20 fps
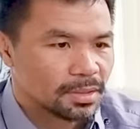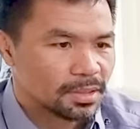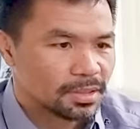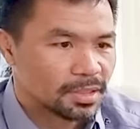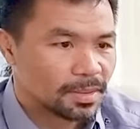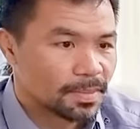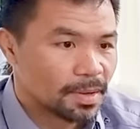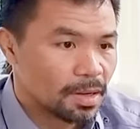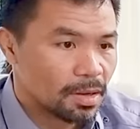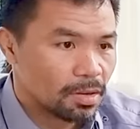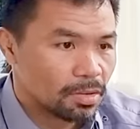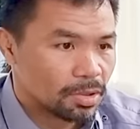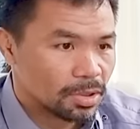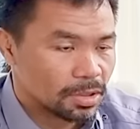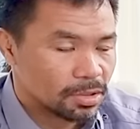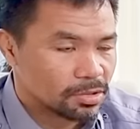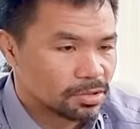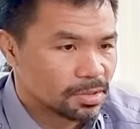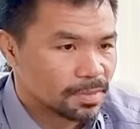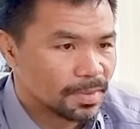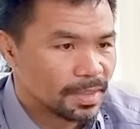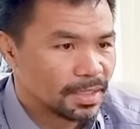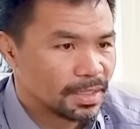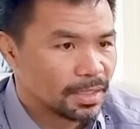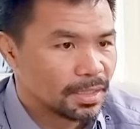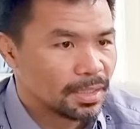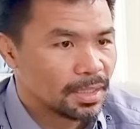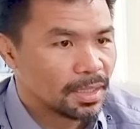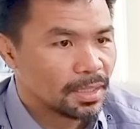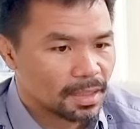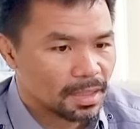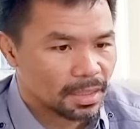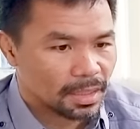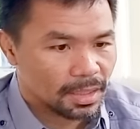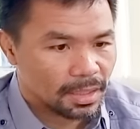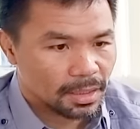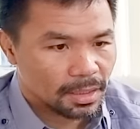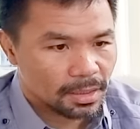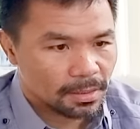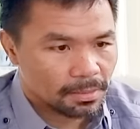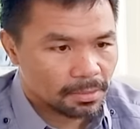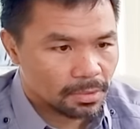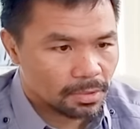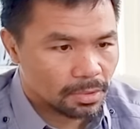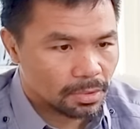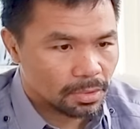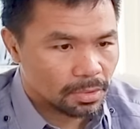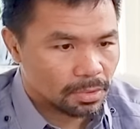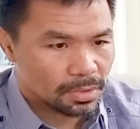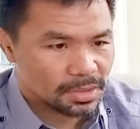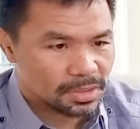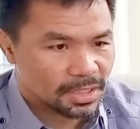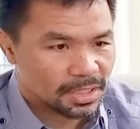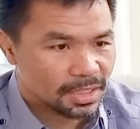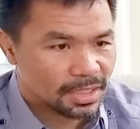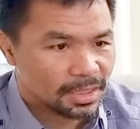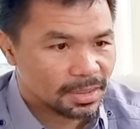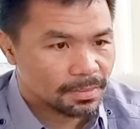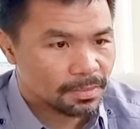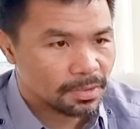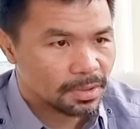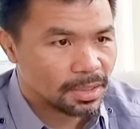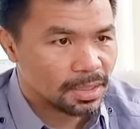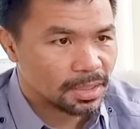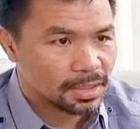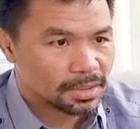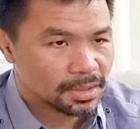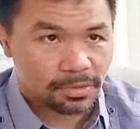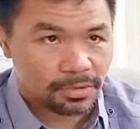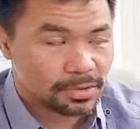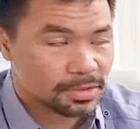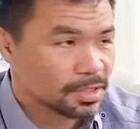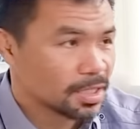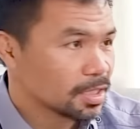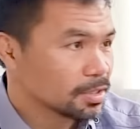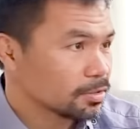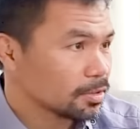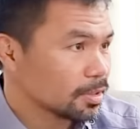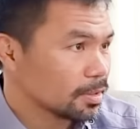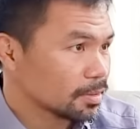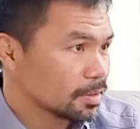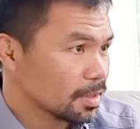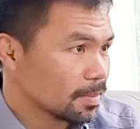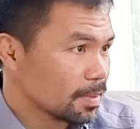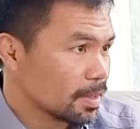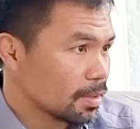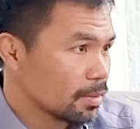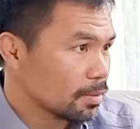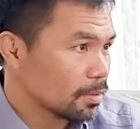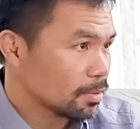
nagtrabaho ako dito sa Maynila. Ang income ko, 1,000 lang. Construction ang trabaho